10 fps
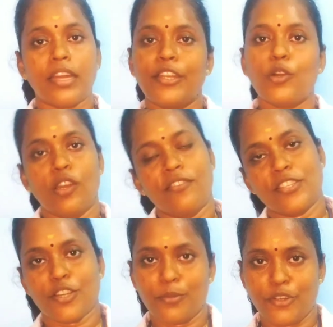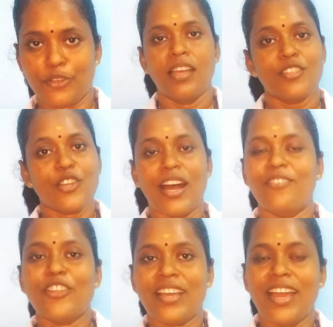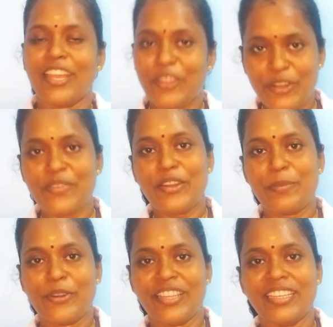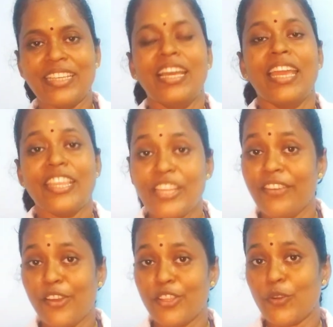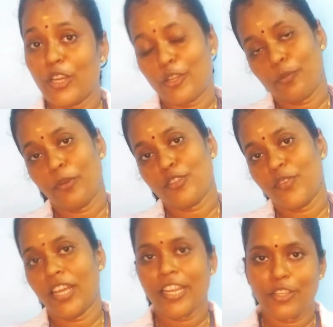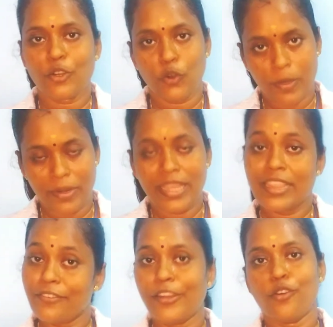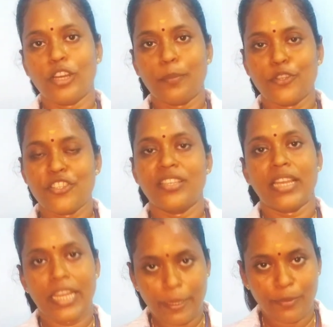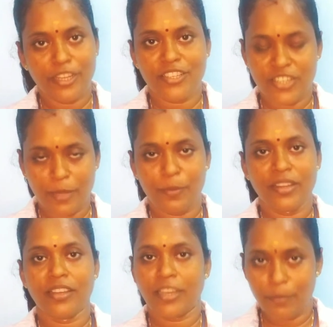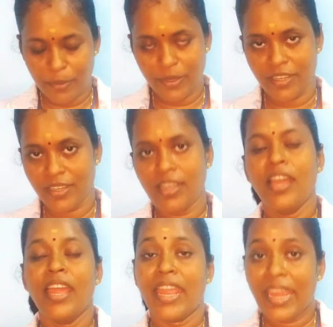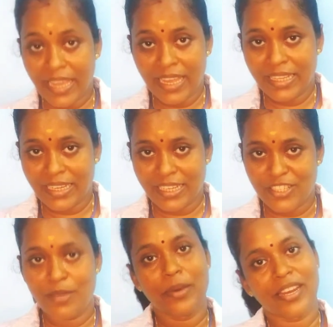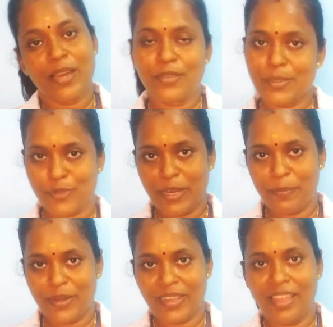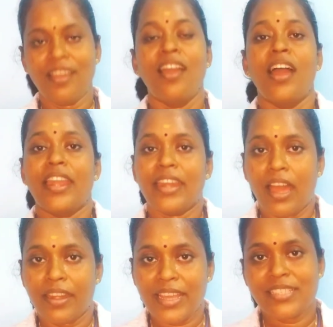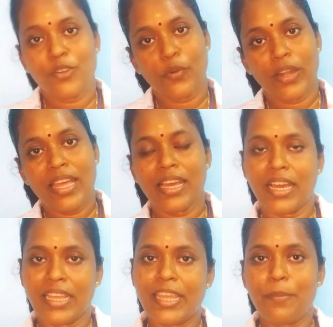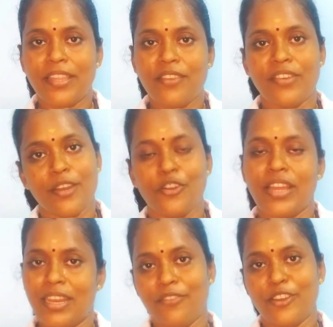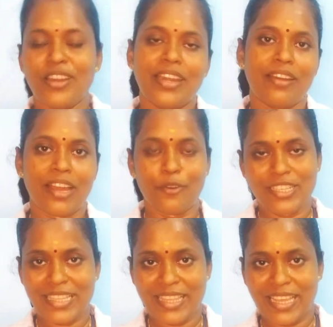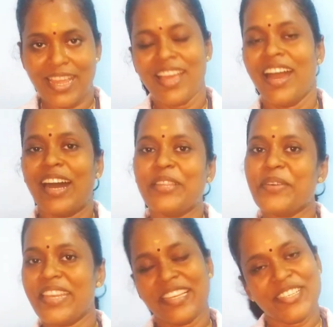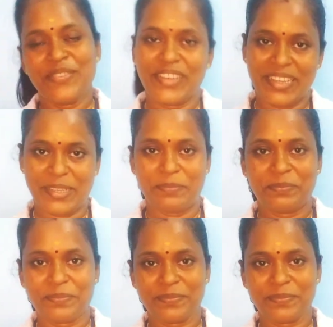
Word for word: கட்டுக்குள்ள வச்சுக்க முடியும் சோ அவ்வளவுதான் இதோட வீடியோ முடியுது இந்த வீடியோ வந்து உங்களுக்கு ரொம்ப யூஸ்ஃபுல்லா இருந்திருக்கும் நம்புறேன் இந்த வீடியோ உங்களுக்கு பிடிச்சிருந்தா லைக் பண்ணுங்க ஷேர் பண்ணுங்க கமெண்ட் பண்ணுங்க ஏகே ஹெல்த் அண்ட் கிச்சனை மறக்காம சப்ஸ்கிரைப் பண்ணுங்க அண்ட் நெக்ஸ்ட் உங்களை இதே மாதிரி வேற ஒரு நல்ல வீடியோல நான் உங்களை சந்திக்கிறேன் அது வந்து நன்றி வணக்கம்